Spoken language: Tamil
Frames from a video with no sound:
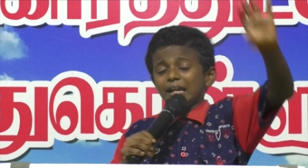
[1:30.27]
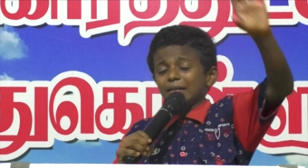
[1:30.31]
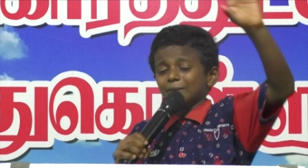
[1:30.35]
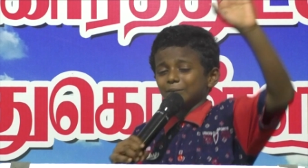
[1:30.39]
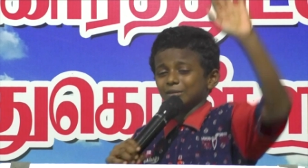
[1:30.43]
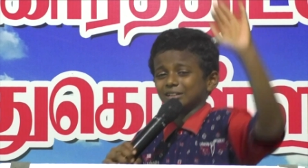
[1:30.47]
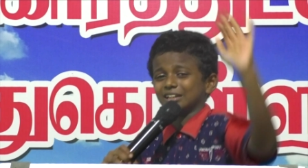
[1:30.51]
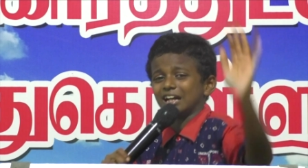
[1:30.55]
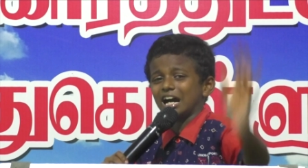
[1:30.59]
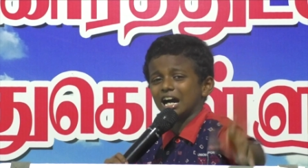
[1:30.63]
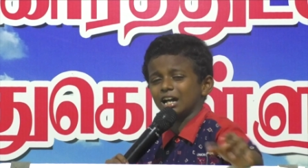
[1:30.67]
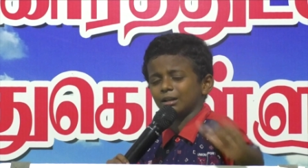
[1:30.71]

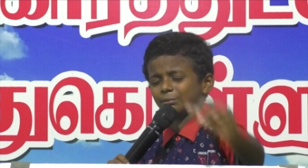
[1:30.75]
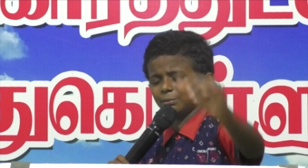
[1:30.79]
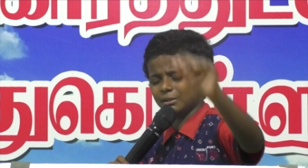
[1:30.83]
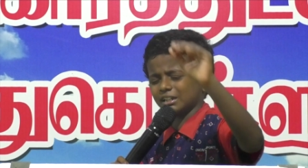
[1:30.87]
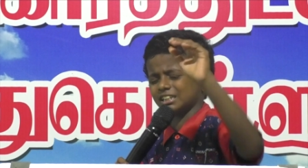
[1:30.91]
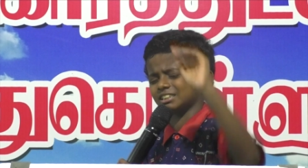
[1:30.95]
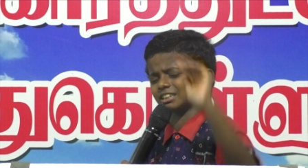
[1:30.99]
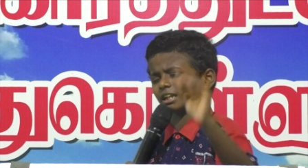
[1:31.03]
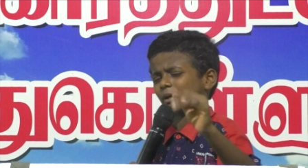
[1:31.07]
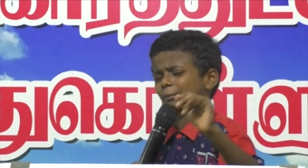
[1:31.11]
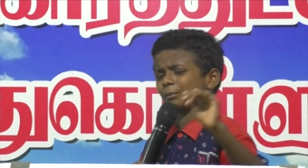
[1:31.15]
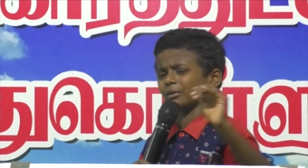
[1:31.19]
இப்போ நாலு
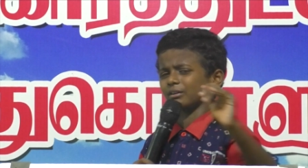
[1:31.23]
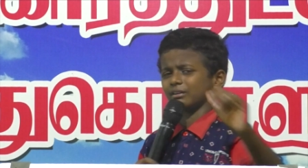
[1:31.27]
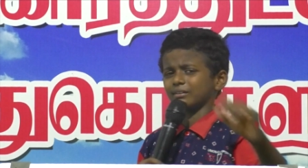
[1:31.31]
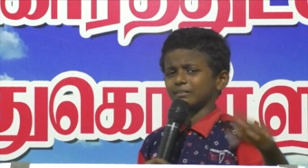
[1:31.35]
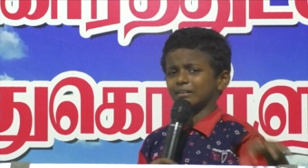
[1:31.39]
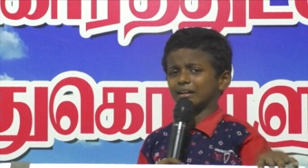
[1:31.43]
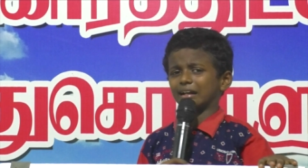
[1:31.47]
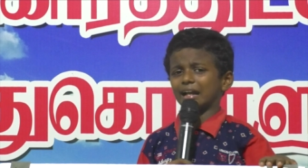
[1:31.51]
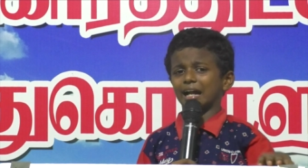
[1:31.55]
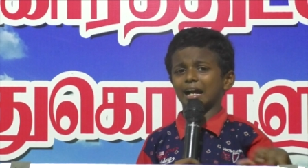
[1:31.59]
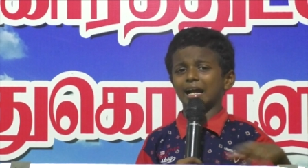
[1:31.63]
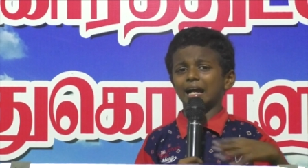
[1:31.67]
பேர் சபைக்கு
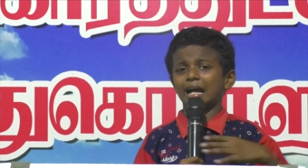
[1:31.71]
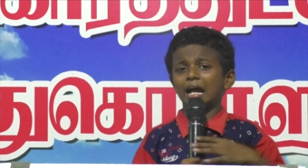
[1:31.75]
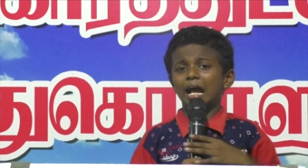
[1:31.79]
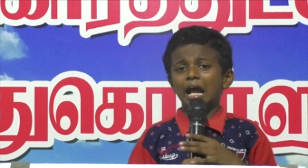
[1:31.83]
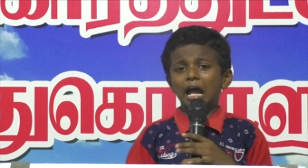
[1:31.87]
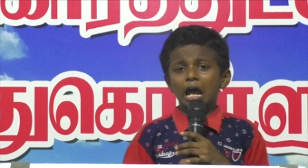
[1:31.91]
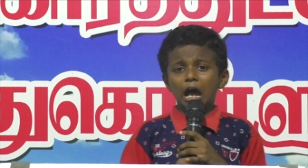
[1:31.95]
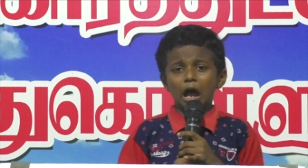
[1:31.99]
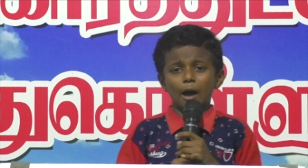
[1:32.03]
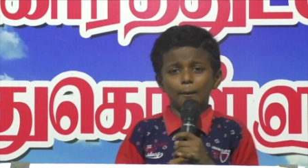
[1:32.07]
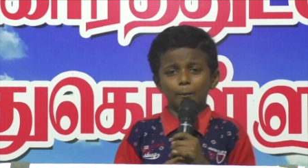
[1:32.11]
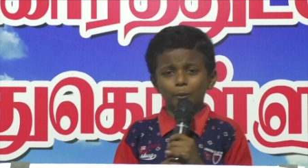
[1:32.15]
வராங்க
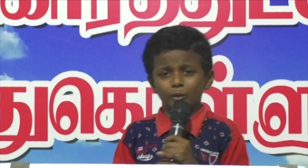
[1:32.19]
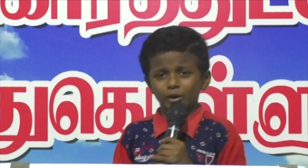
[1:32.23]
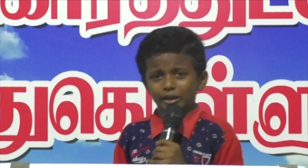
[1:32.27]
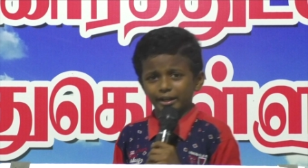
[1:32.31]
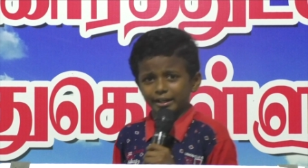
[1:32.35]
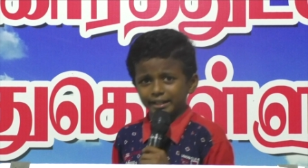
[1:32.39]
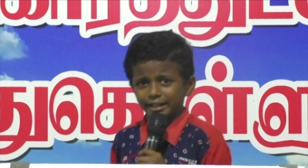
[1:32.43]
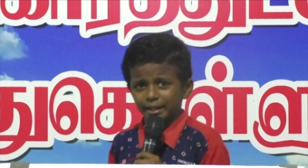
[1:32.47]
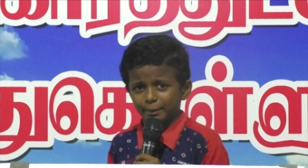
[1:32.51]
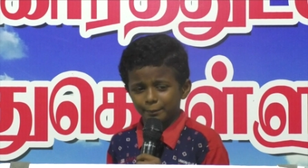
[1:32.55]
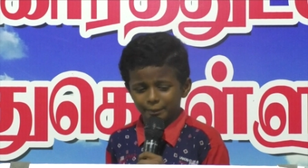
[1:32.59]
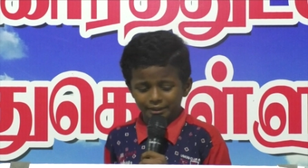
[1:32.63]
அப்போங்க
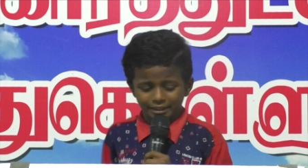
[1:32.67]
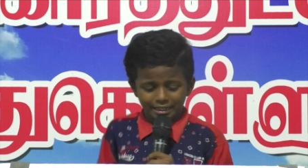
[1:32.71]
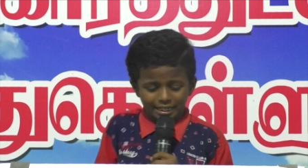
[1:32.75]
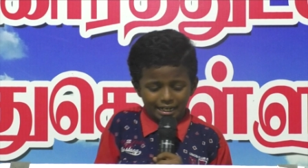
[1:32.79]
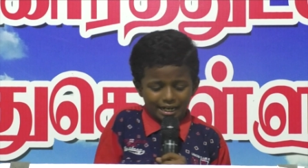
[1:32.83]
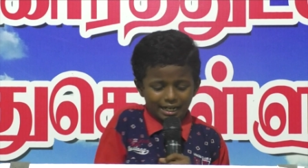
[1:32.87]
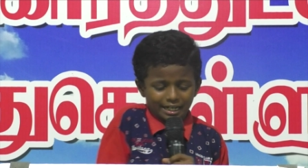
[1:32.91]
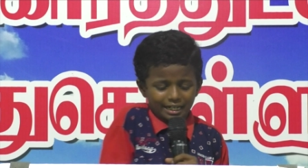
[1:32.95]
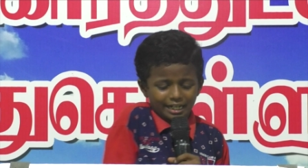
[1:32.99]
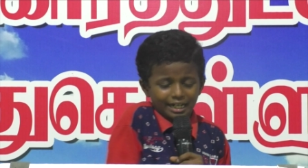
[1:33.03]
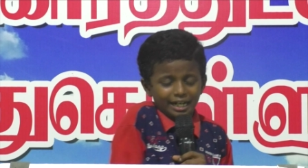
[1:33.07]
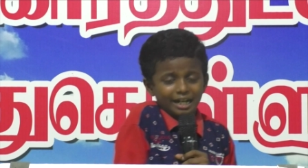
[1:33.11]
என்ன
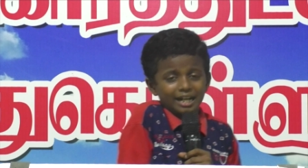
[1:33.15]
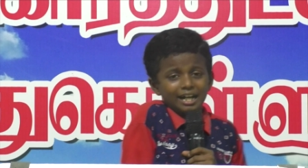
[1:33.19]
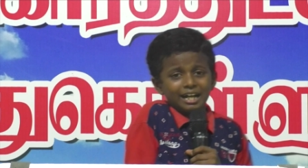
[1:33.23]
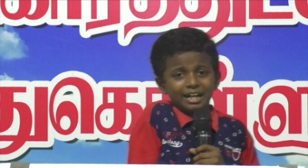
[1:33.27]
பண்ணுறாங்க